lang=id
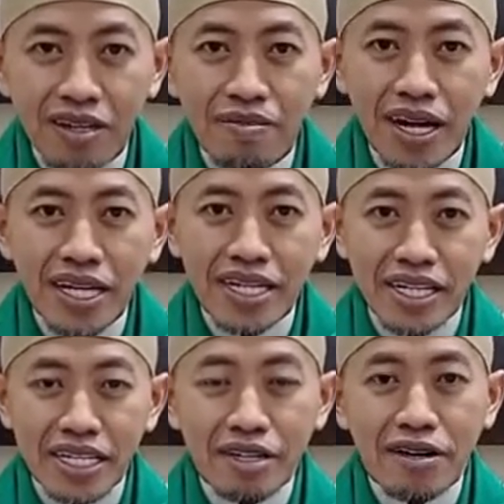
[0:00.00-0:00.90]
Makanya
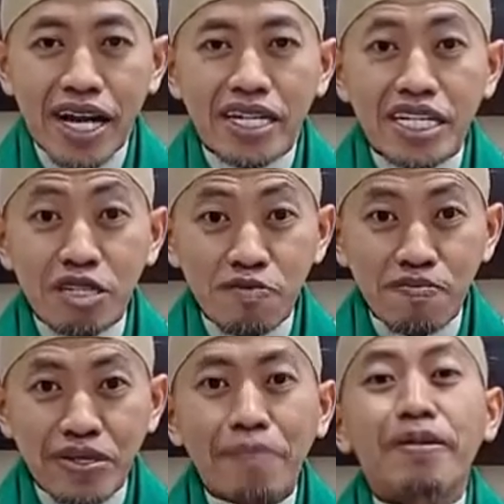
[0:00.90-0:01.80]
lihat orang hidup
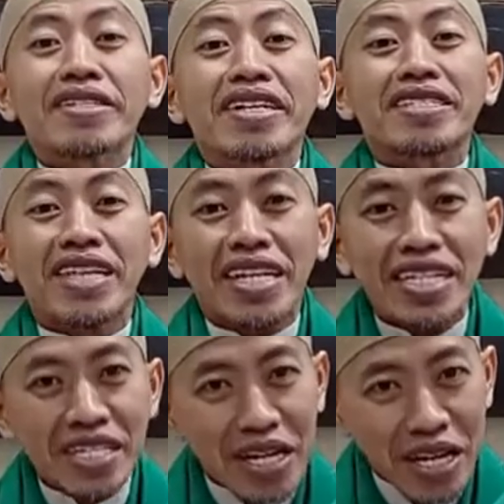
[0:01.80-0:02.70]
dapat
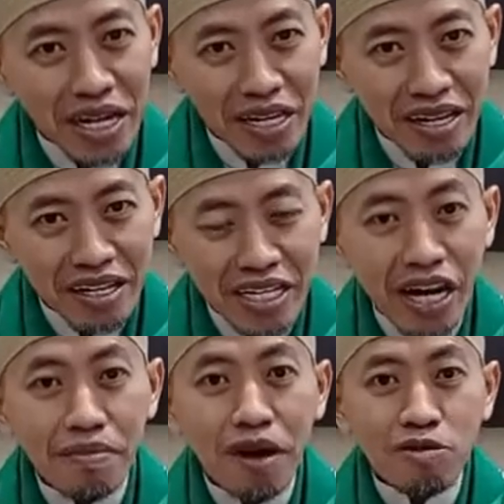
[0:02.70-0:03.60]
rezeki dari Allah. Yang
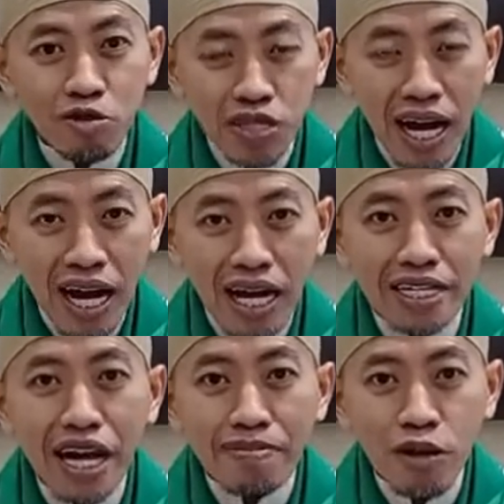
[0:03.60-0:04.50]
mau usaha,
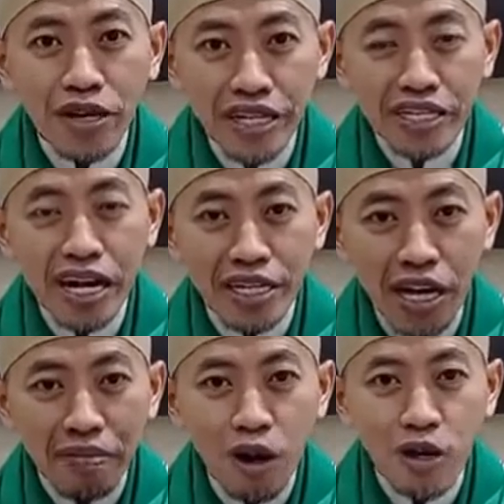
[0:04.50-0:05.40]
yang mau kerja, yang
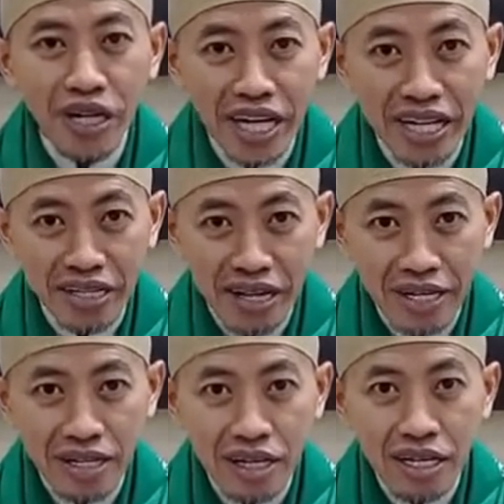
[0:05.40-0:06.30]
mau
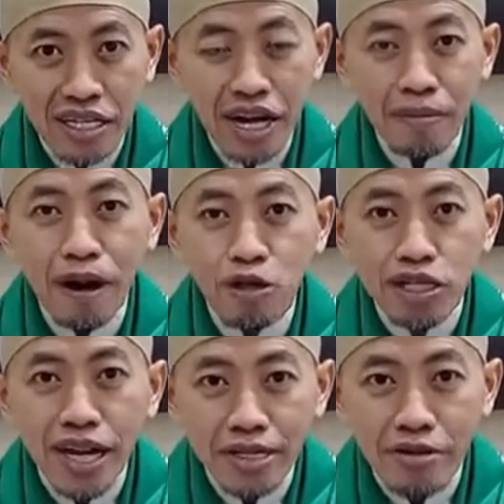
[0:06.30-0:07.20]
keringetan, yang mau
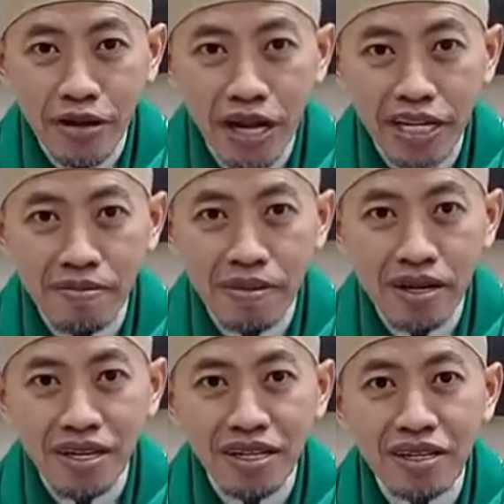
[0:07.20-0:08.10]
silaturahim.
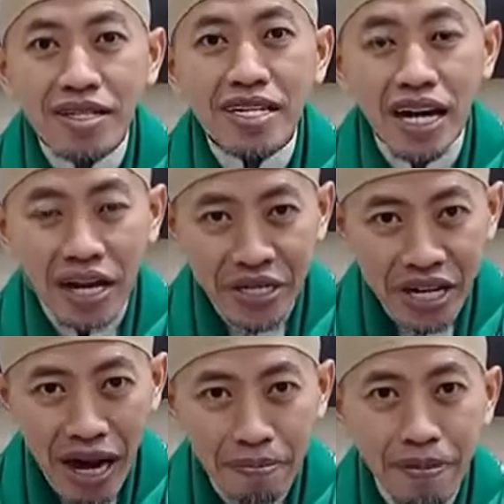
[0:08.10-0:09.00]

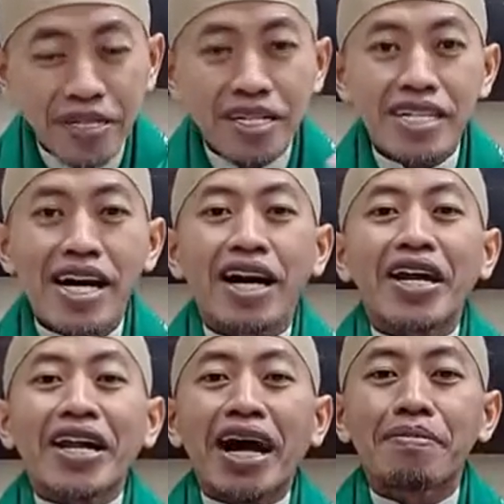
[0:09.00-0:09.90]
Dapat dia
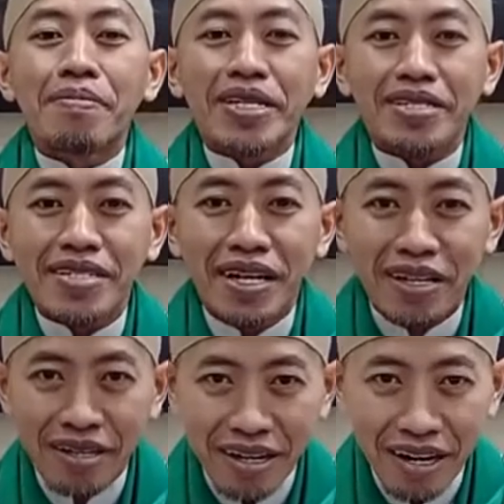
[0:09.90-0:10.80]
rahmatnya
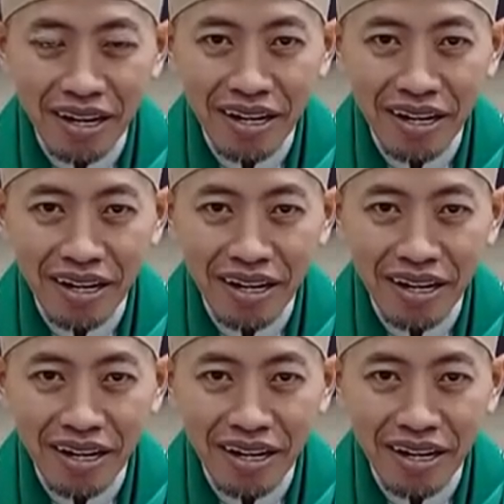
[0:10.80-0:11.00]
Allah.